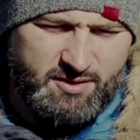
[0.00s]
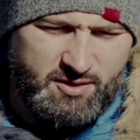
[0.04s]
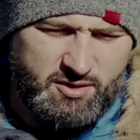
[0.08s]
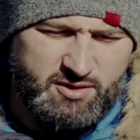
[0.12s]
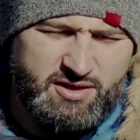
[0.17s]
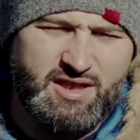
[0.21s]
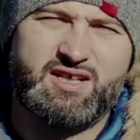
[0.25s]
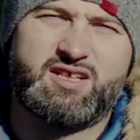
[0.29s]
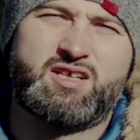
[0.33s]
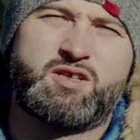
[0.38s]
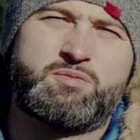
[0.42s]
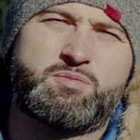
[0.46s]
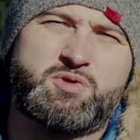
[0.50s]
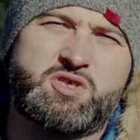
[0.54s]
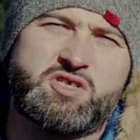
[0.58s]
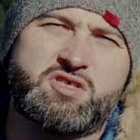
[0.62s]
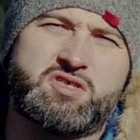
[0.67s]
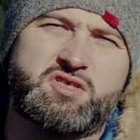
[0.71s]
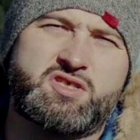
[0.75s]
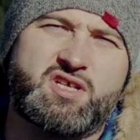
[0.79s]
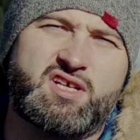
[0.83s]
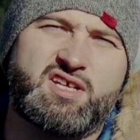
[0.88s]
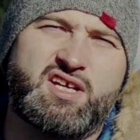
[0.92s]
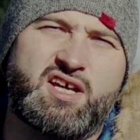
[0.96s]
o takich
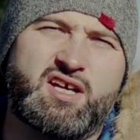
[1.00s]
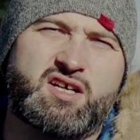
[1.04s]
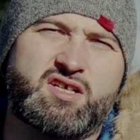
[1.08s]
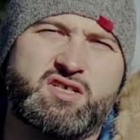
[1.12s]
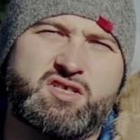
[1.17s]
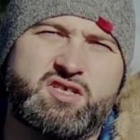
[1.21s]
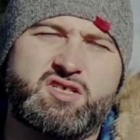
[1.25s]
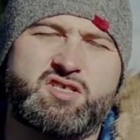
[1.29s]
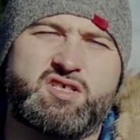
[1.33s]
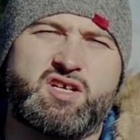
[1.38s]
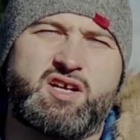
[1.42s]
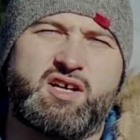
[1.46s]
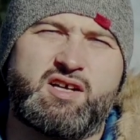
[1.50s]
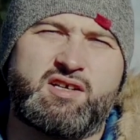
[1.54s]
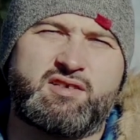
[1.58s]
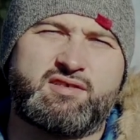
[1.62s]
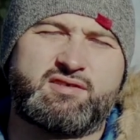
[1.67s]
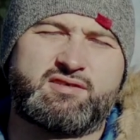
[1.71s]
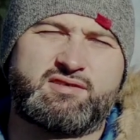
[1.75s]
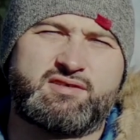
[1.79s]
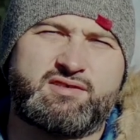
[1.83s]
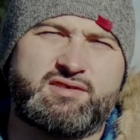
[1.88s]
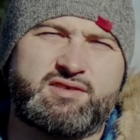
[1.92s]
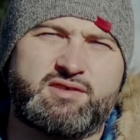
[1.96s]
przestrzeniach życia,
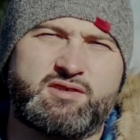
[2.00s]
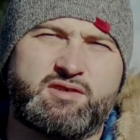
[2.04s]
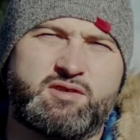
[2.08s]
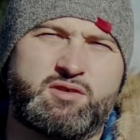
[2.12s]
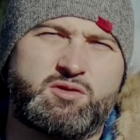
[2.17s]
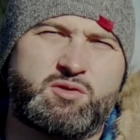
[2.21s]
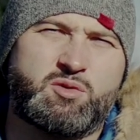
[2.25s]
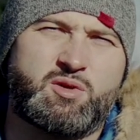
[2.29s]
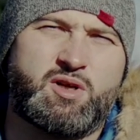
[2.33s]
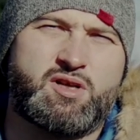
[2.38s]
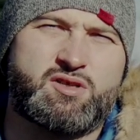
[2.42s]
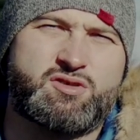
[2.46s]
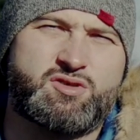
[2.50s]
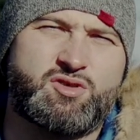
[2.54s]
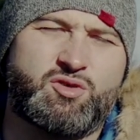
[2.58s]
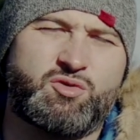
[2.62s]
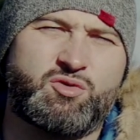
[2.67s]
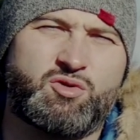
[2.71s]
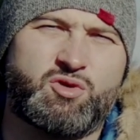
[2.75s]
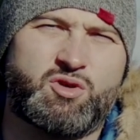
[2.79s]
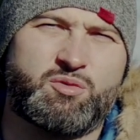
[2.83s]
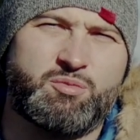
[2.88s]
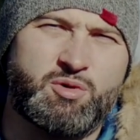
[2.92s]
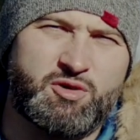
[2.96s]
y, które
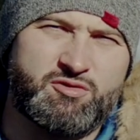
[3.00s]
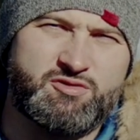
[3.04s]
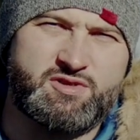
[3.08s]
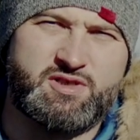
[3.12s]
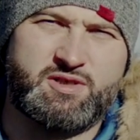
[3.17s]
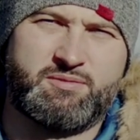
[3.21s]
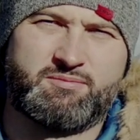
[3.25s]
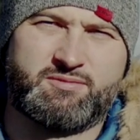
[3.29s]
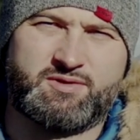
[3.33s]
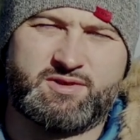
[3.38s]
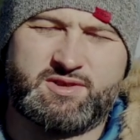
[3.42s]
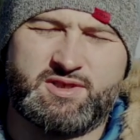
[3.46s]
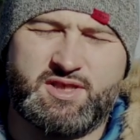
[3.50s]
są grobowcem.